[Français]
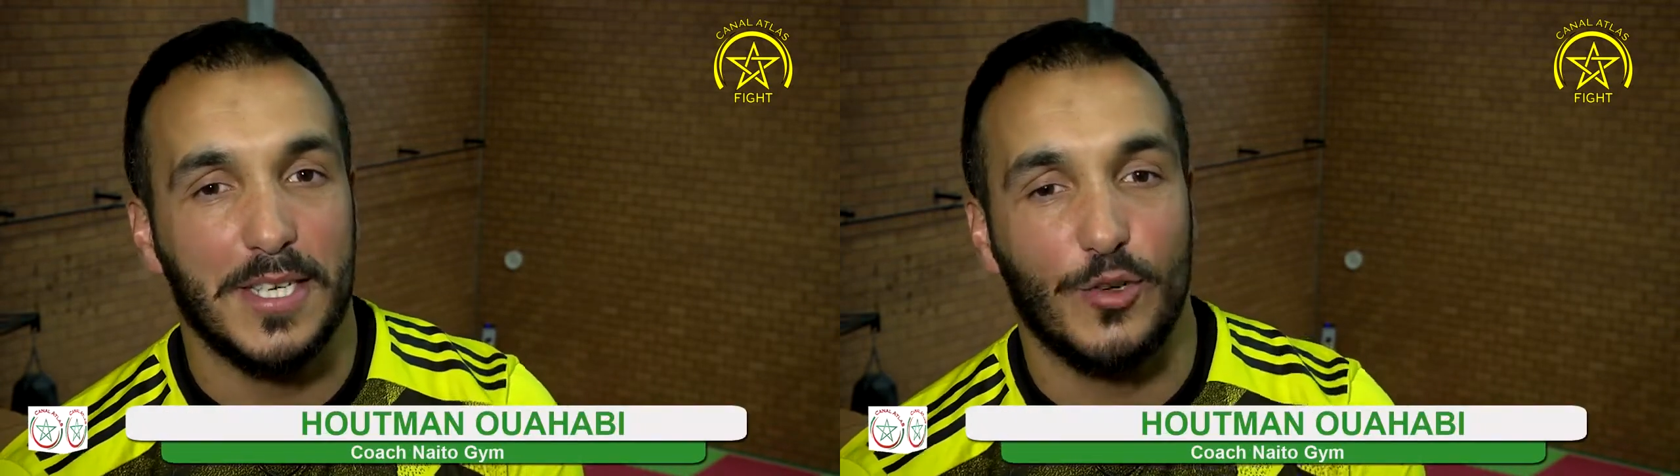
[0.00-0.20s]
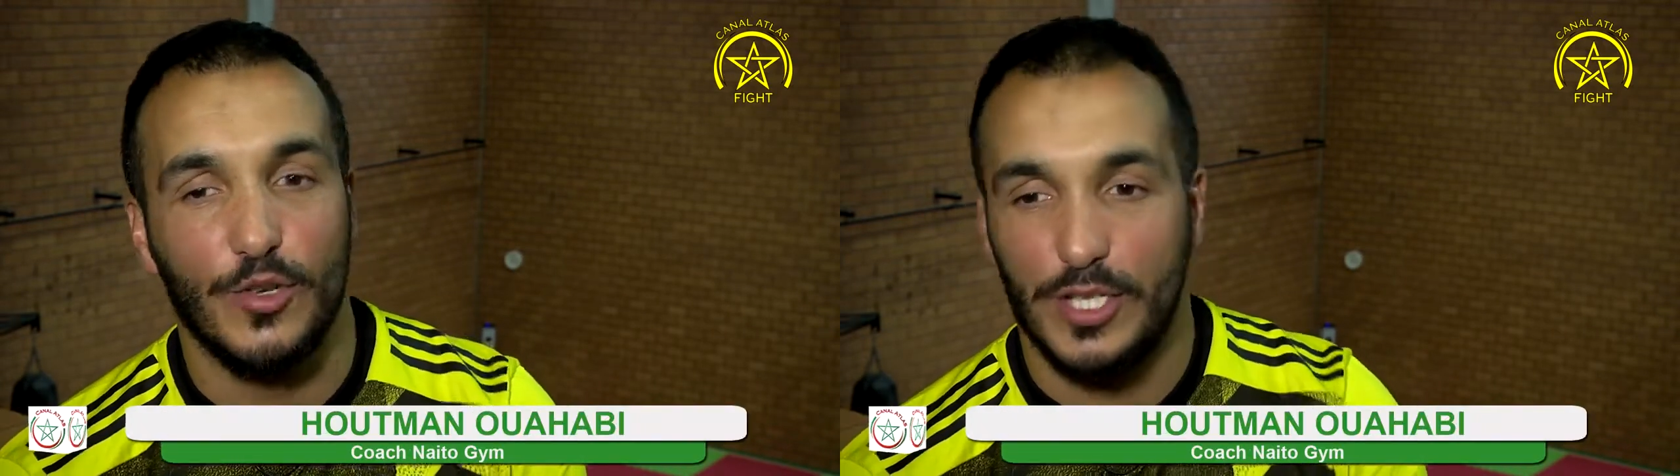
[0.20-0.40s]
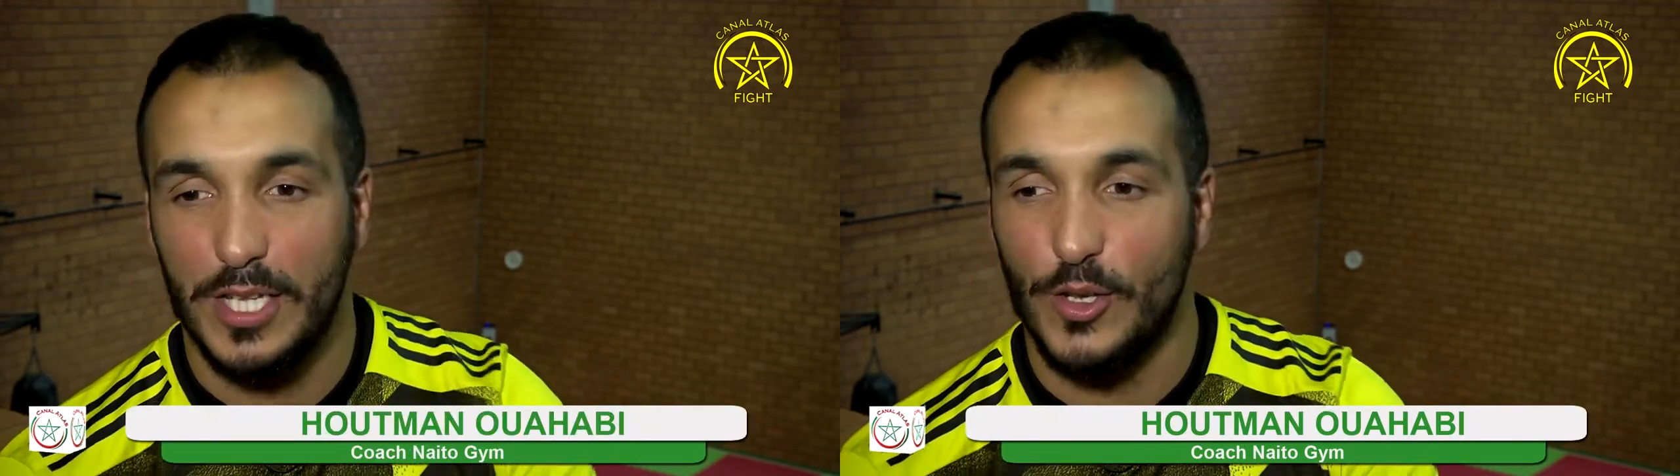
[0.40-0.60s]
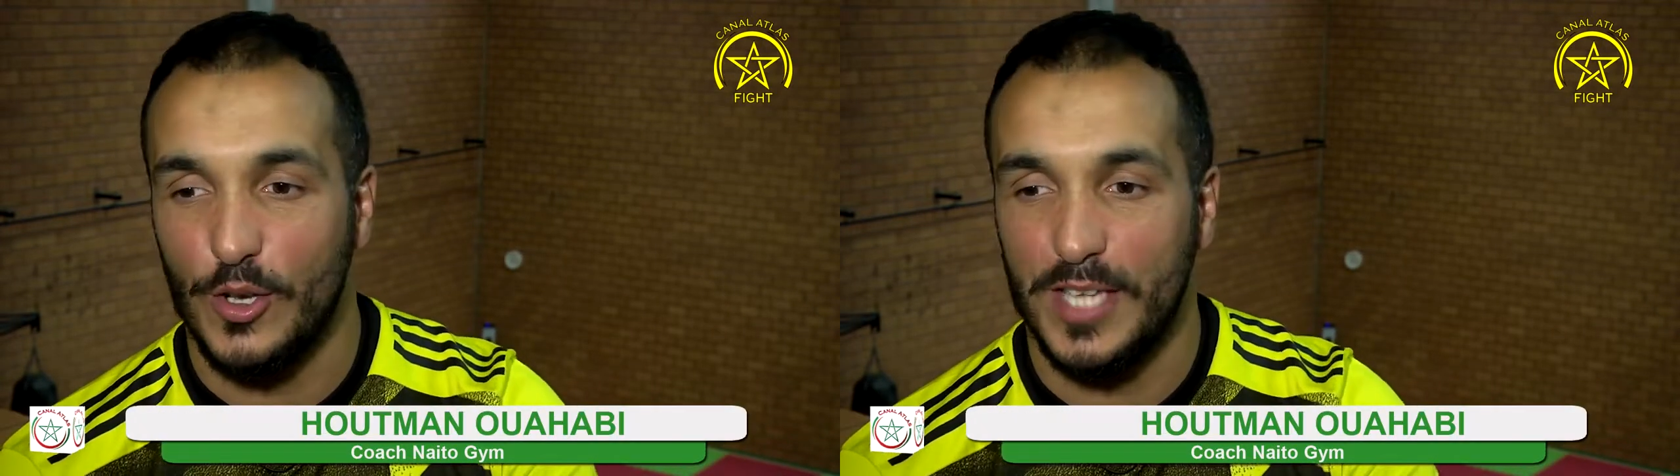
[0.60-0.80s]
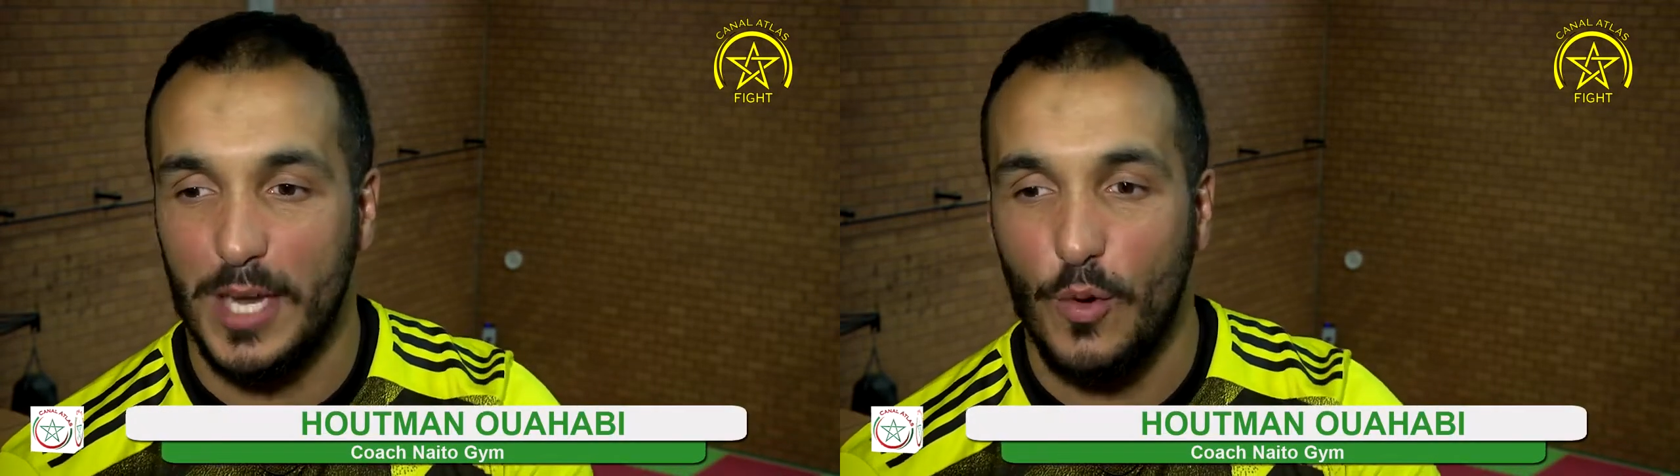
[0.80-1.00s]
c'est que j'étais
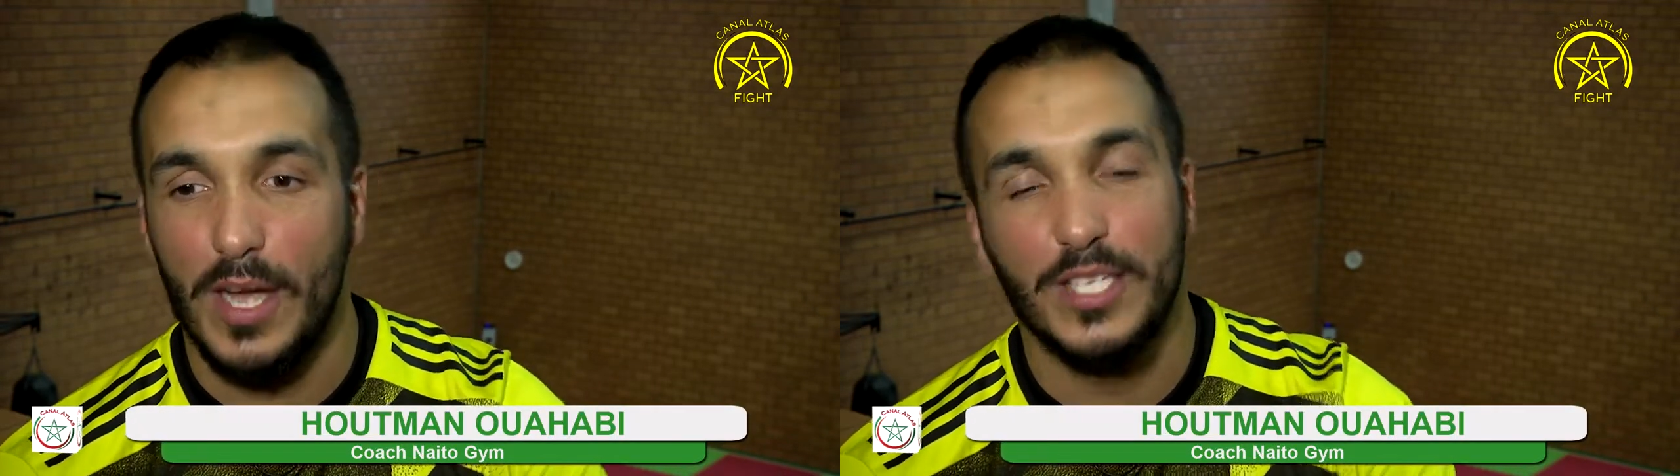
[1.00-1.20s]
dans un coin